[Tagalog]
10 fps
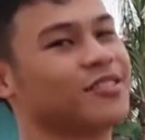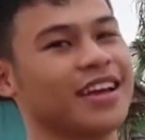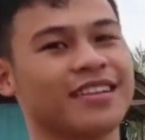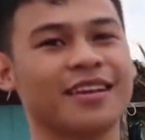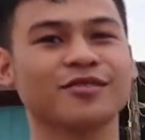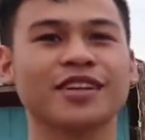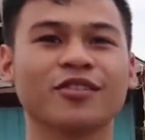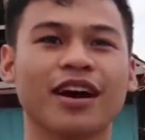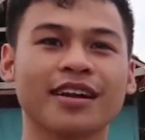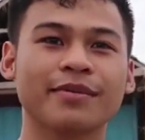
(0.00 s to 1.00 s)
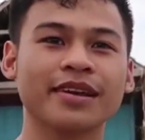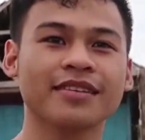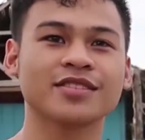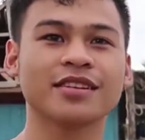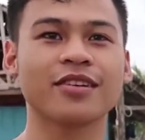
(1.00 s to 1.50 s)
Unsa ni lugar bay?
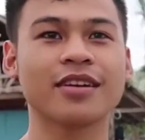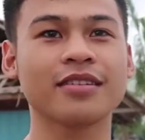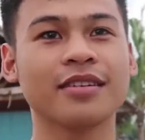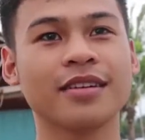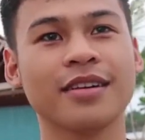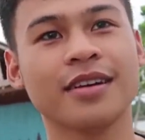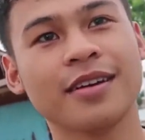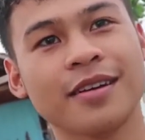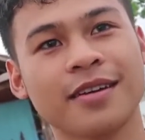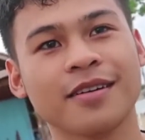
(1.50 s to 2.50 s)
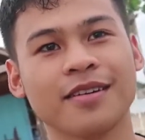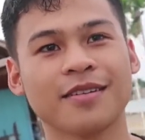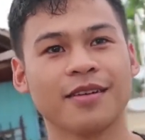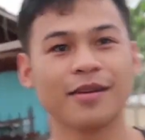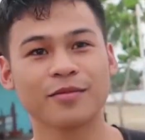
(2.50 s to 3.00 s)
Unsa ni lugar? Papa Kids, bro.
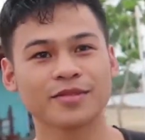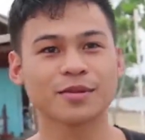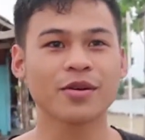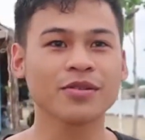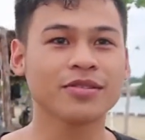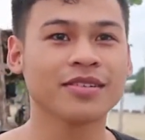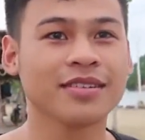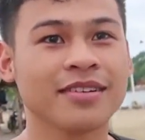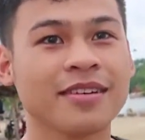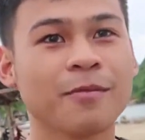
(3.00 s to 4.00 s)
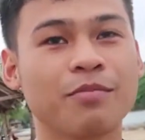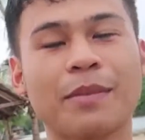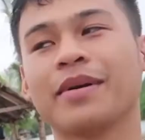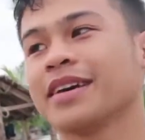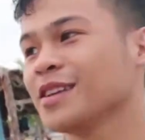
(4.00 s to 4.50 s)
Uh, ah, Unsa bro? Papa Kids.
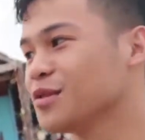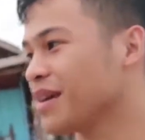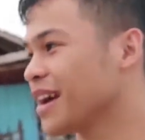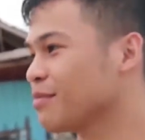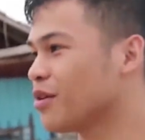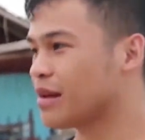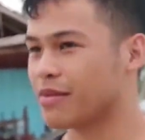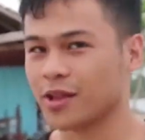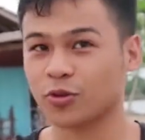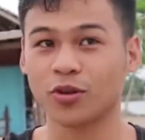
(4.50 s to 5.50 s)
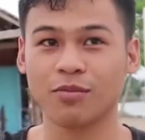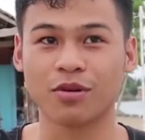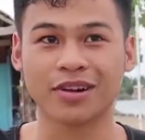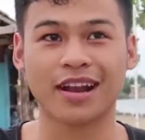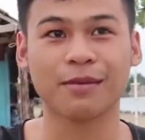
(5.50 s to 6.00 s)
Papa Kids, oh my god, bro. Nay mga tuyong,
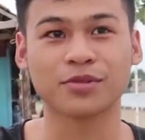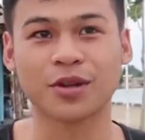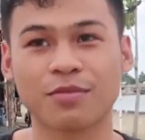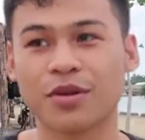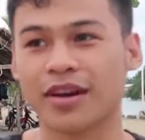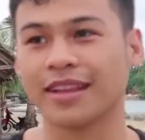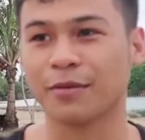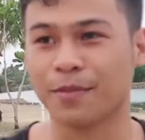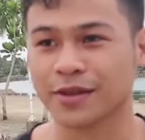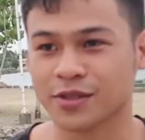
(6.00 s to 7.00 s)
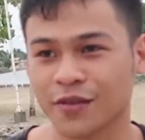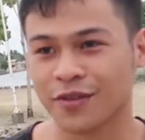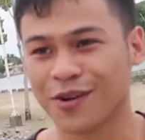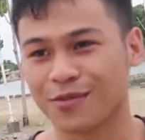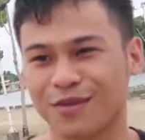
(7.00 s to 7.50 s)
bro. Nay lobster, bro. Kaya ta pag surf
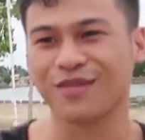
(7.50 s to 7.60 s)
na ko, bro.